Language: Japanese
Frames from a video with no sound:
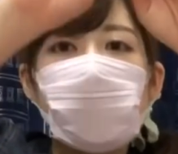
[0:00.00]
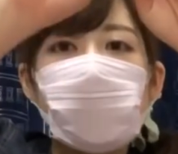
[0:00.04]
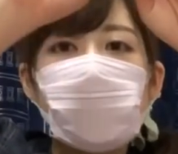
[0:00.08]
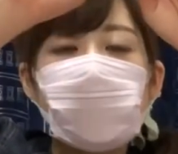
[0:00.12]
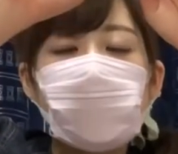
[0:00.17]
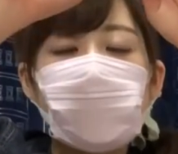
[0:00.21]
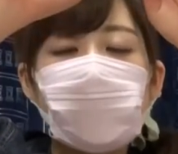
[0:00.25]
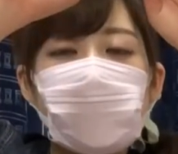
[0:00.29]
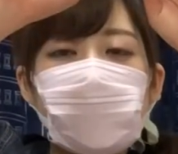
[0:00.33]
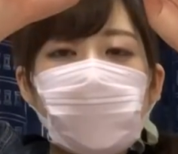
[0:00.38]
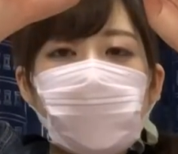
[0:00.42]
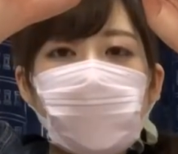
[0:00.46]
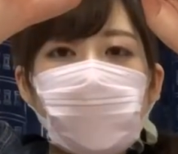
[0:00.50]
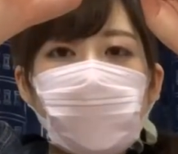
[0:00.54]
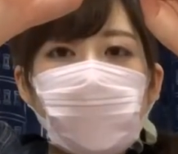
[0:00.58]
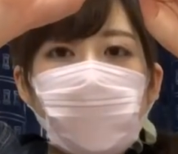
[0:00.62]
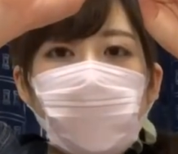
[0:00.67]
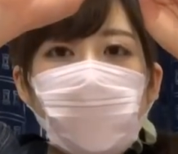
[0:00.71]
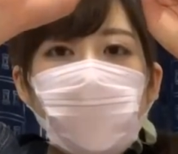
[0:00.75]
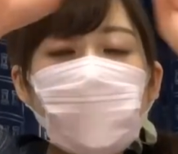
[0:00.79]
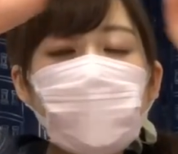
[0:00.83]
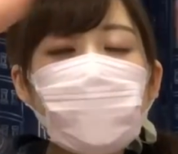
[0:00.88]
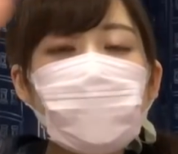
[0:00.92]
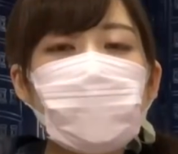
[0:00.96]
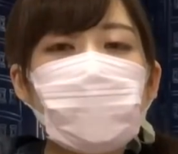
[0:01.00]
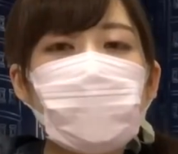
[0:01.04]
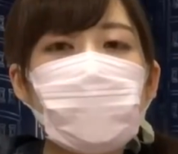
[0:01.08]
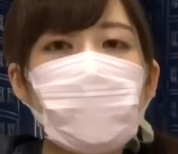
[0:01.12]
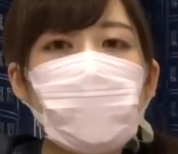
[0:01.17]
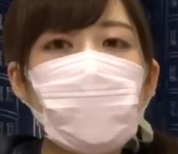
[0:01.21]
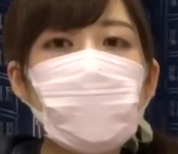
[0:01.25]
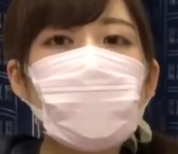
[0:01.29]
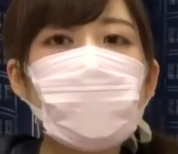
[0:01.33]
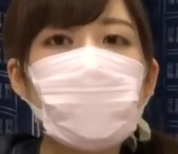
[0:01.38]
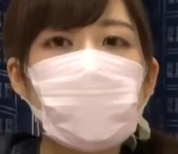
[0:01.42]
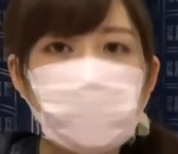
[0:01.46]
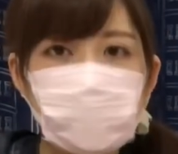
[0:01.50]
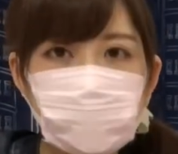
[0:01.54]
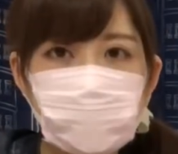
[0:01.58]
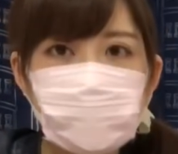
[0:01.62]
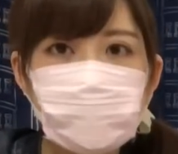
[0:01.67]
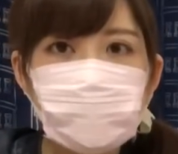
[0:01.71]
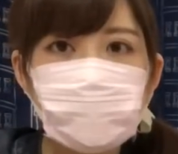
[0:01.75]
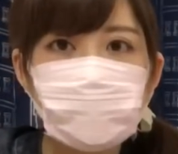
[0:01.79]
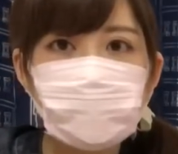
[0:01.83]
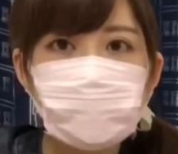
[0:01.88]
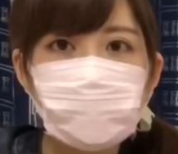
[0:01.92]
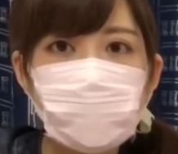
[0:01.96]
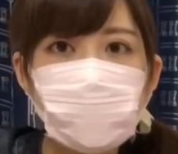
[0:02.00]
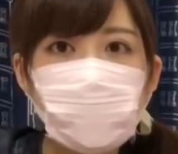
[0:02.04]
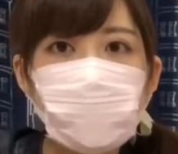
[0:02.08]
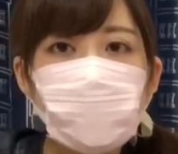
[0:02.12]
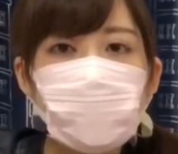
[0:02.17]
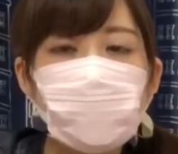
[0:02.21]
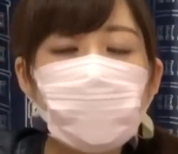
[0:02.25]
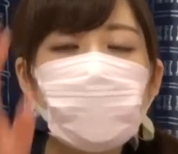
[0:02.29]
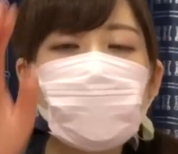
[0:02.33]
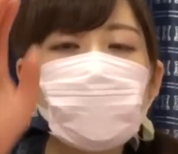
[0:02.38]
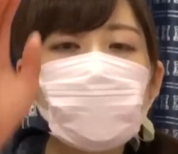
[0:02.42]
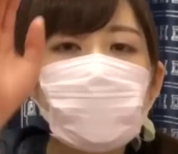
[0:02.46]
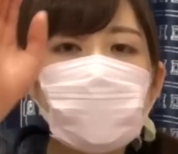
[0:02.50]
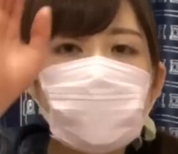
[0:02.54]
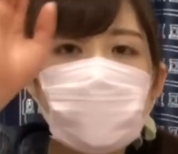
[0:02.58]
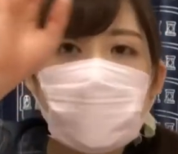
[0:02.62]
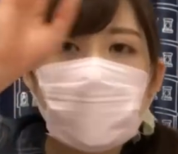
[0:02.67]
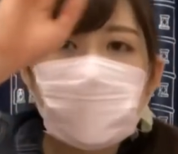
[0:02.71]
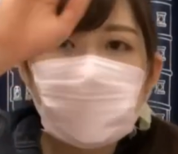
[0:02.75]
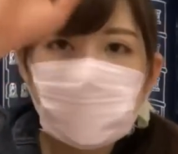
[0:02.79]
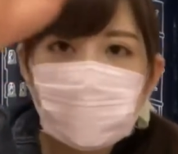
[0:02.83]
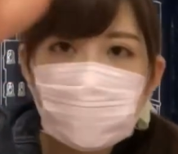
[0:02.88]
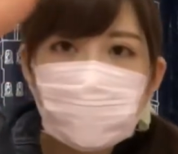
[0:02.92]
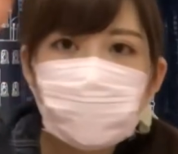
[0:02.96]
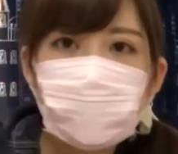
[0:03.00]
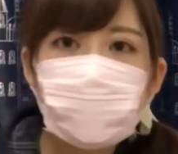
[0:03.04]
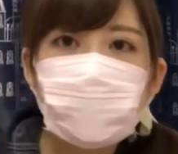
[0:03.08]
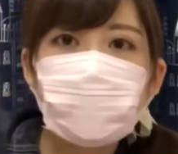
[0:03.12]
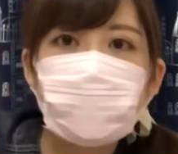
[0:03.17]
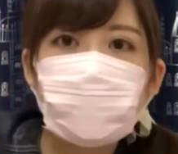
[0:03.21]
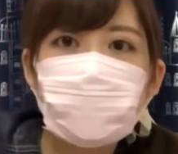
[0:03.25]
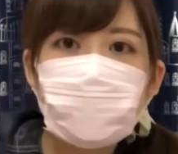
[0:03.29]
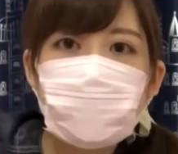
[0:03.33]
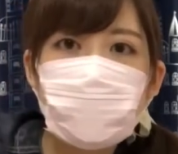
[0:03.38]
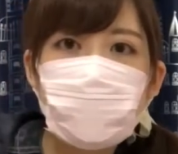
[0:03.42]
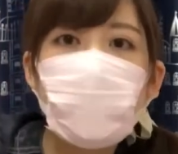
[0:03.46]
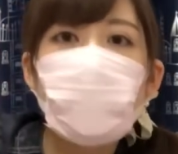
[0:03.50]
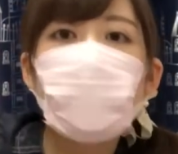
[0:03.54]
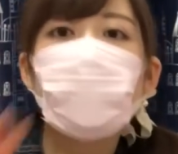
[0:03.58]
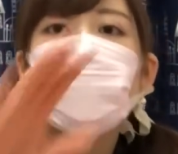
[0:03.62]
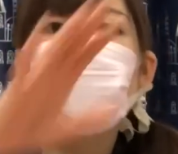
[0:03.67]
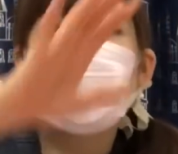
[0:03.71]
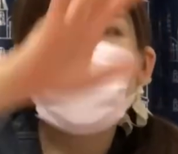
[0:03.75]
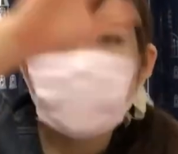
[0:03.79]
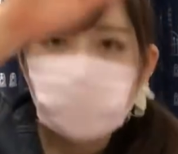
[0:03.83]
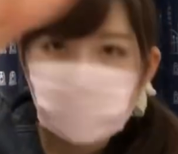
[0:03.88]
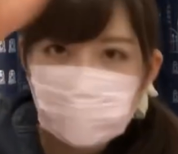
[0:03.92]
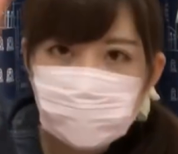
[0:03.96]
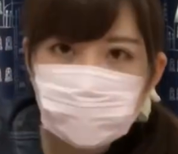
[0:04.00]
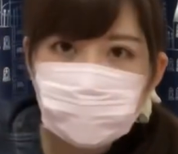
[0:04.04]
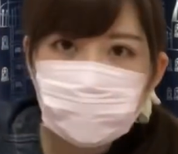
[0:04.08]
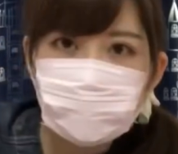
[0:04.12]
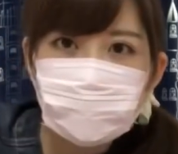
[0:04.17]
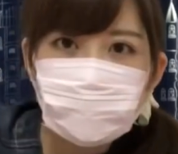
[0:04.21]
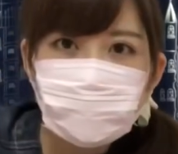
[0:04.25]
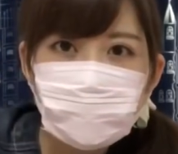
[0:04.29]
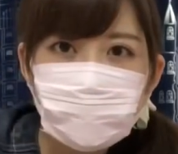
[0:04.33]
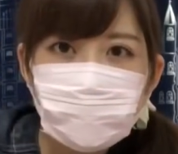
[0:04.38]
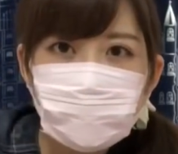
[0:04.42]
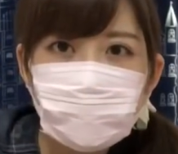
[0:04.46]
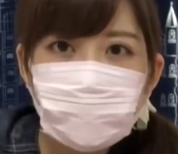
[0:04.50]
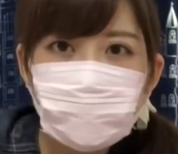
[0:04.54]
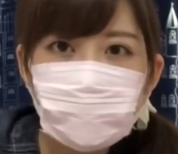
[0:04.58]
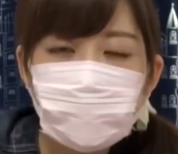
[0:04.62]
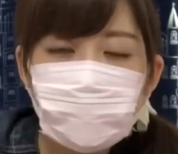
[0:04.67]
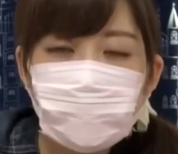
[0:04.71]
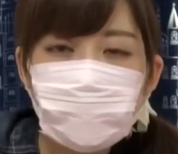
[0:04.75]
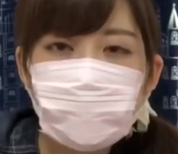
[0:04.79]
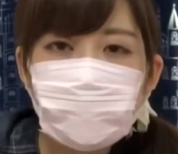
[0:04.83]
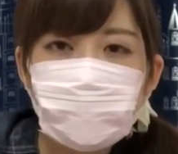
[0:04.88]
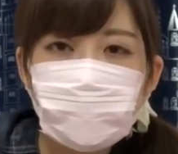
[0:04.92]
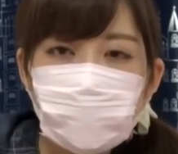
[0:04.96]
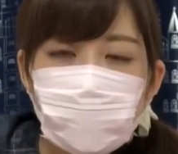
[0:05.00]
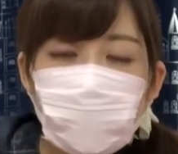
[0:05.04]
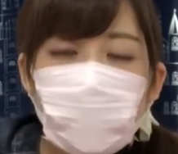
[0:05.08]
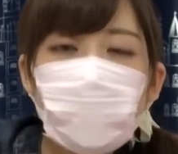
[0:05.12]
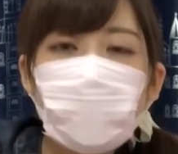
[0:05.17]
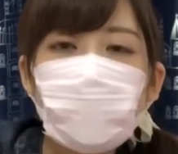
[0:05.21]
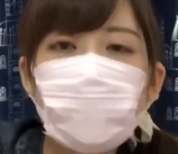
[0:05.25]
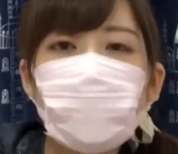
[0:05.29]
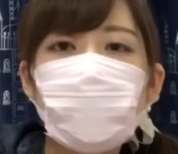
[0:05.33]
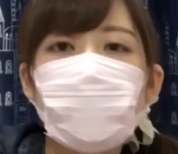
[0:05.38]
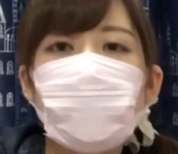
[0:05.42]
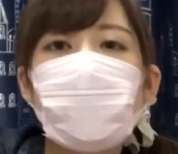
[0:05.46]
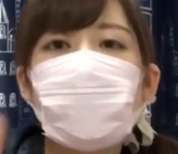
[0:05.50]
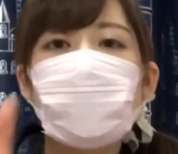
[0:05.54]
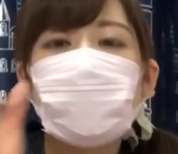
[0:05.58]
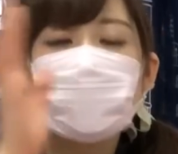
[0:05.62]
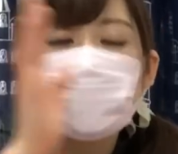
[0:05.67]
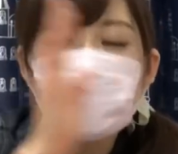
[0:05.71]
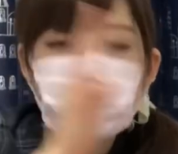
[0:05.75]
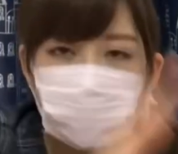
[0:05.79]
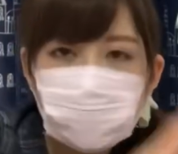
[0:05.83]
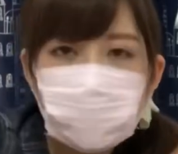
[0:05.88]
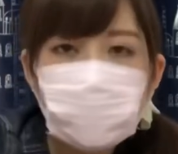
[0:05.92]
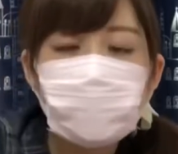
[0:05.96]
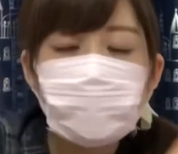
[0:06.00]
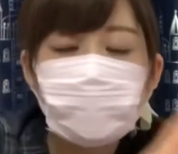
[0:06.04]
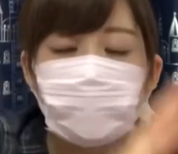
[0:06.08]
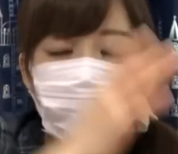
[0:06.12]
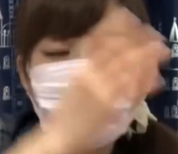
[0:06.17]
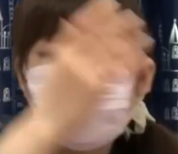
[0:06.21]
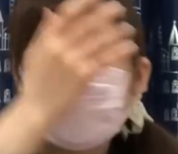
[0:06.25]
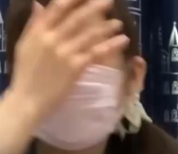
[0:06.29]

えー、ホテルロッテさんが提携してるホテルの隣に